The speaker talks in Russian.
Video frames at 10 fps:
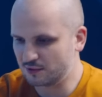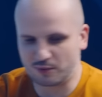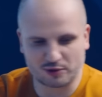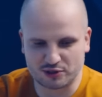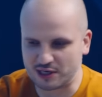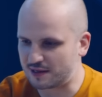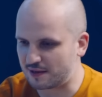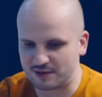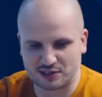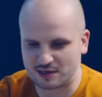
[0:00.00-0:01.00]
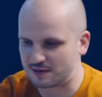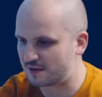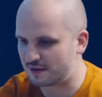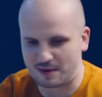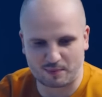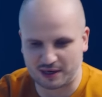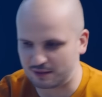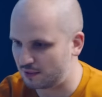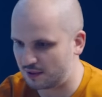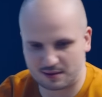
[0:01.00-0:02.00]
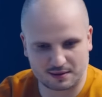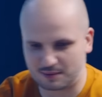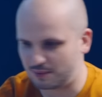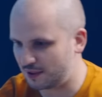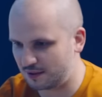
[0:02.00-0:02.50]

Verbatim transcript: Ну, получается, вас сейчас и закопает быстренько.